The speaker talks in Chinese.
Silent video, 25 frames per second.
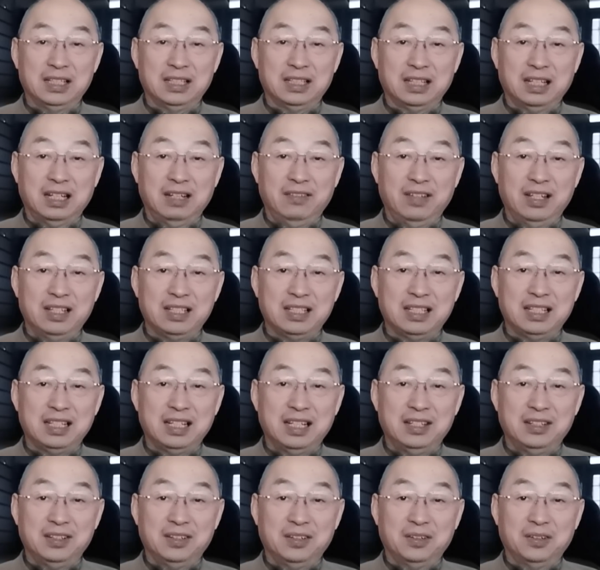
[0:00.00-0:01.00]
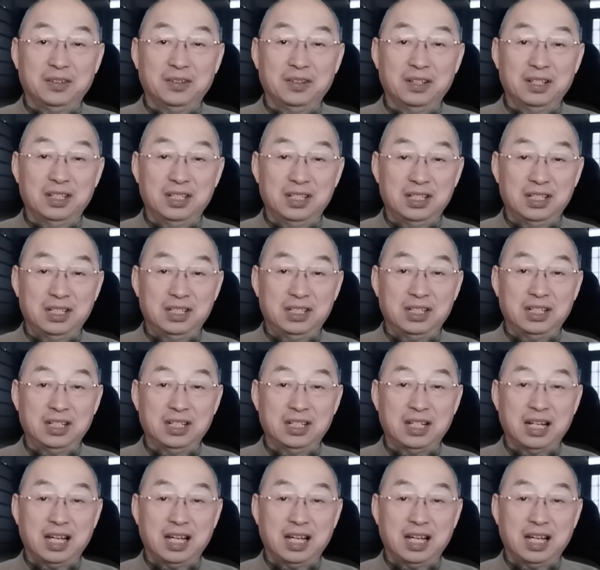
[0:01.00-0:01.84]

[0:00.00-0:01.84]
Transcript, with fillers: 台湾现在有生